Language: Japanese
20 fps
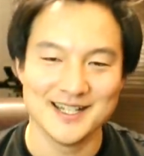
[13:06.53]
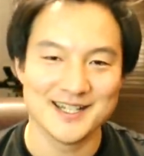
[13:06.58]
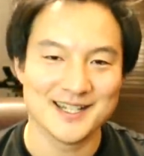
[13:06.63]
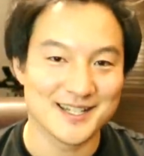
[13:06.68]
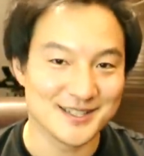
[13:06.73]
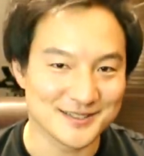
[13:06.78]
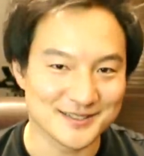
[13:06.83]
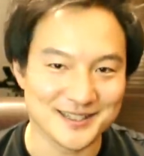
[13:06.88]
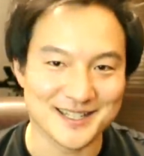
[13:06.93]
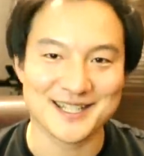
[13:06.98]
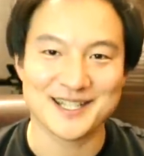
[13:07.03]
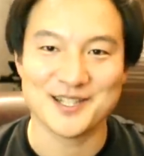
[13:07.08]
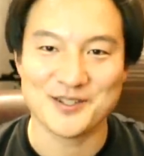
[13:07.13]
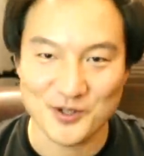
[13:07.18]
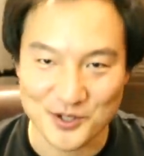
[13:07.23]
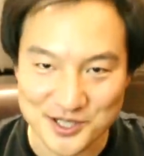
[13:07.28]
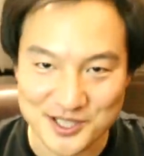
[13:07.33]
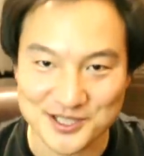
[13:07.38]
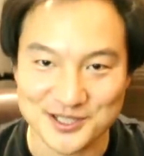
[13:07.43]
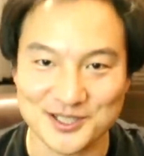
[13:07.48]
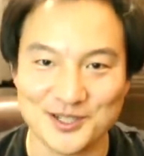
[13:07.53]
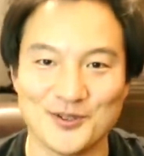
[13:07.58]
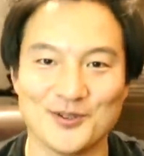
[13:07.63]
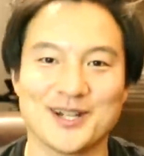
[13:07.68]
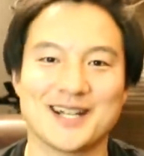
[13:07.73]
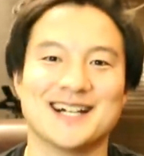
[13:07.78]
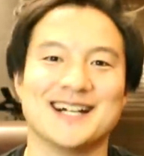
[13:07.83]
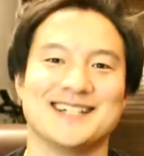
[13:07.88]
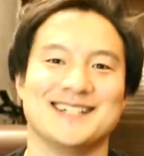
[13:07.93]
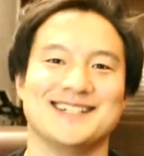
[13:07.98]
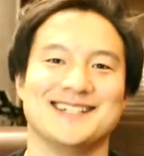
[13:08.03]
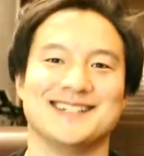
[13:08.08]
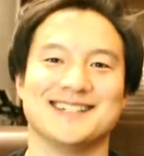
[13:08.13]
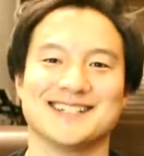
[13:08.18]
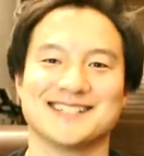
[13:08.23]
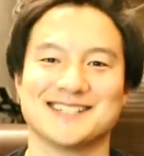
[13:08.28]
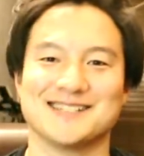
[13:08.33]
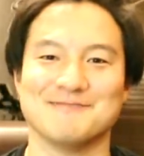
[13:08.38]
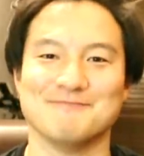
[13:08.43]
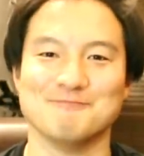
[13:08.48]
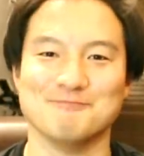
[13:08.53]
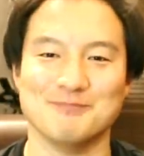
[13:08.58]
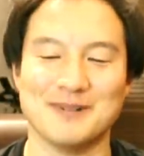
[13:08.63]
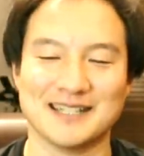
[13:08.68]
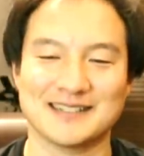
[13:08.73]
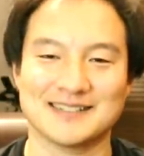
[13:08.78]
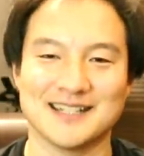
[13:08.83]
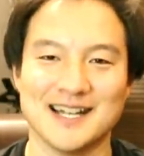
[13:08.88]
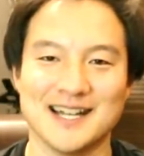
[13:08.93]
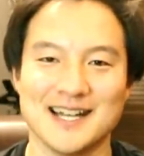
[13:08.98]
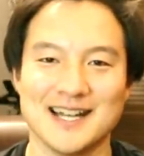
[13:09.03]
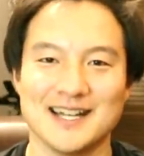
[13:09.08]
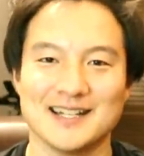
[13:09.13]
引き続きよろしくお願いいたします。